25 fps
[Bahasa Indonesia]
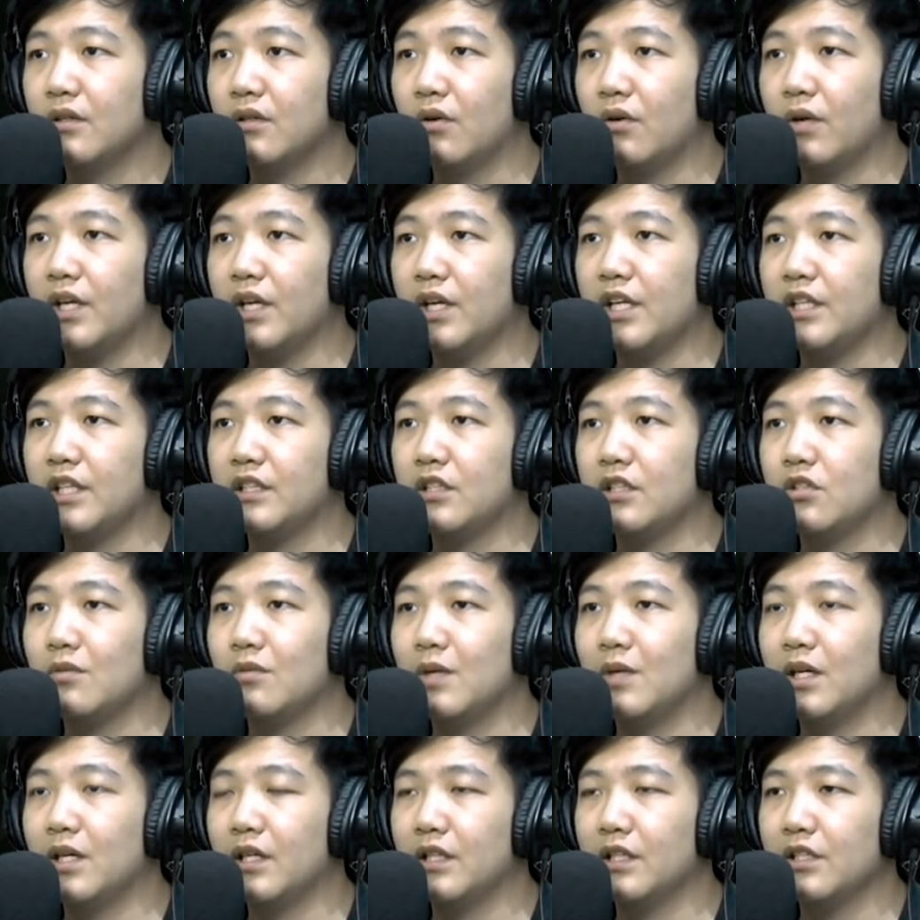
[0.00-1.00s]
Oke kita
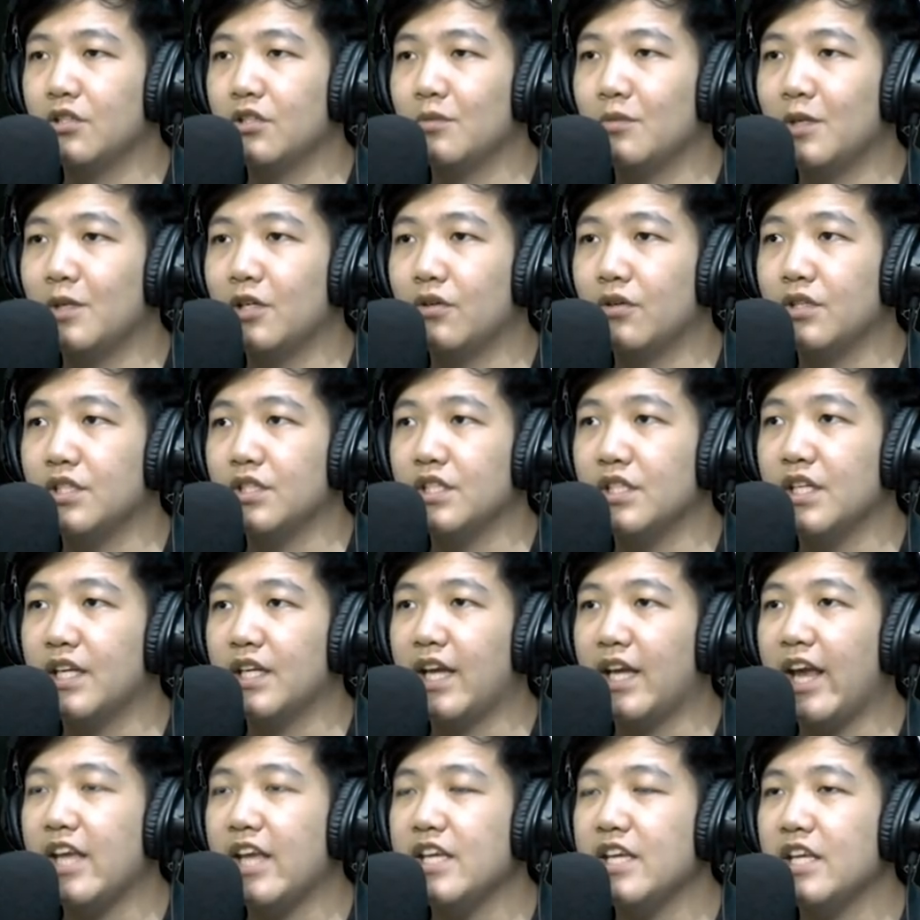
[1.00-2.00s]
coba kita coba naruh di sini.
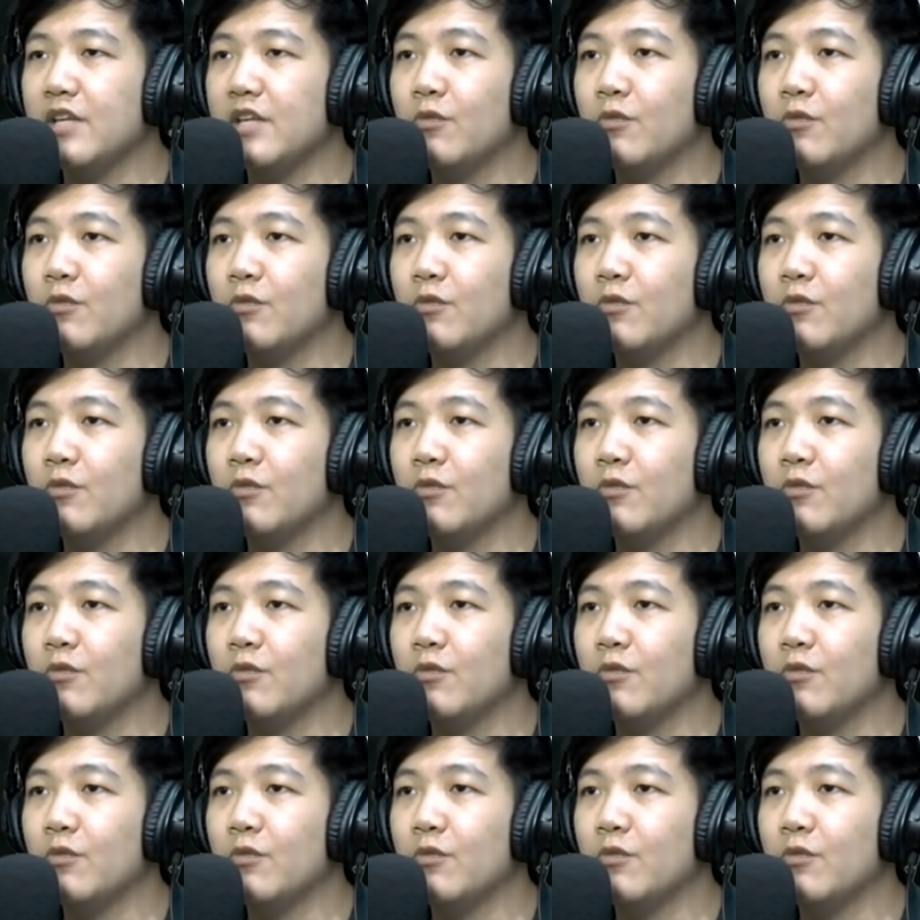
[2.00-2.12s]
Kayaknya